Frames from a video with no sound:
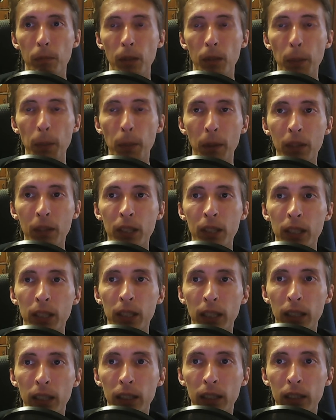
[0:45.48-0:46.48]

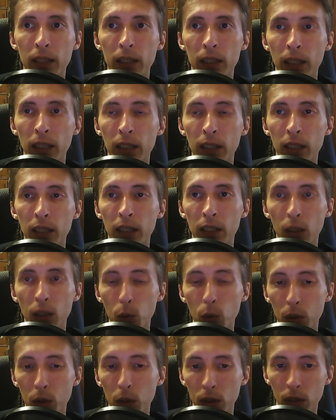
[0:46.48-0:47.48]
направление а, контента.
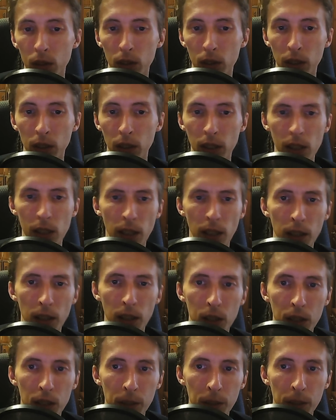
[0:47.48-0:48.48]
То есть, э, если
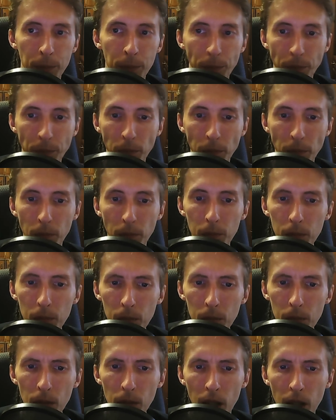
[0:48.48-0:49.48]
раньше
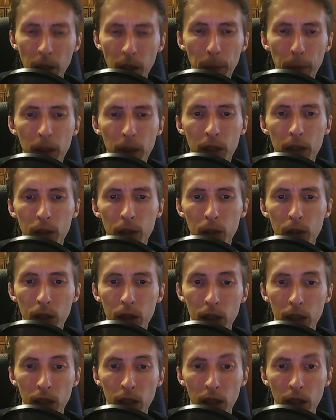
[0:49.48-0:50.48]
она
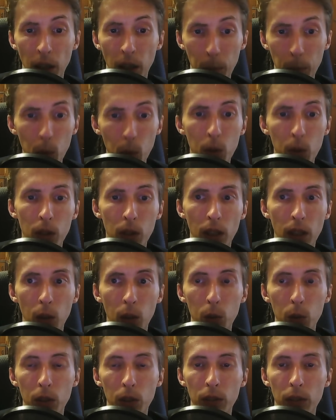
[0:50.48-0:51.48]
планировалась и работала
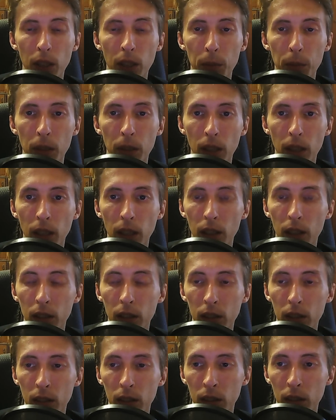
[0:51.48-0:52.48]
какое-то время как
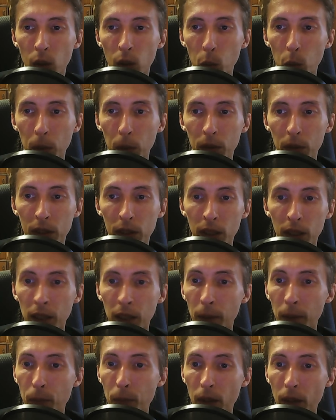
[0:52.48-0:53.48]
э, группа
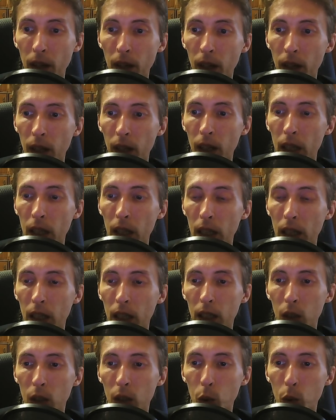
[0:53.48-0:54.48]
новостная,
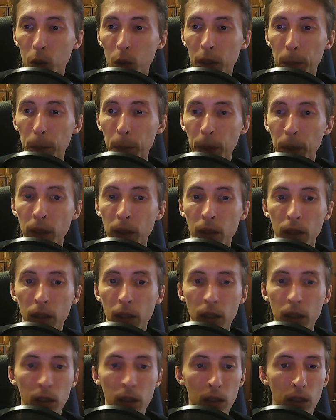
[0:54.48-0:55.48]
то теперь
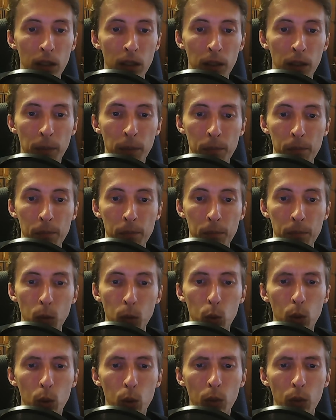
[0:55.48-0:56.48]
это
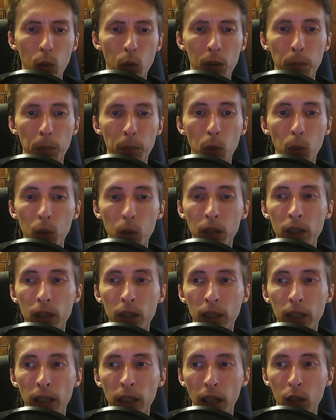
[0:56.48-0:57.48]
ну, что-то вроде
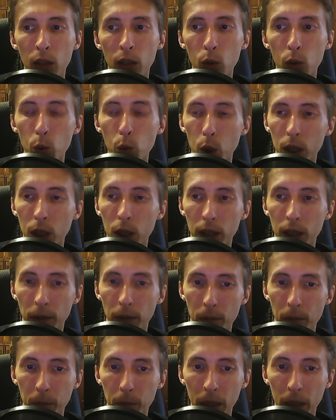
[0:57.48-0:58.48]
блогерской
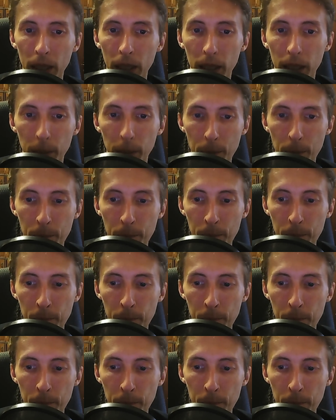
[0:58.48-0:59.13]
отдушины моей –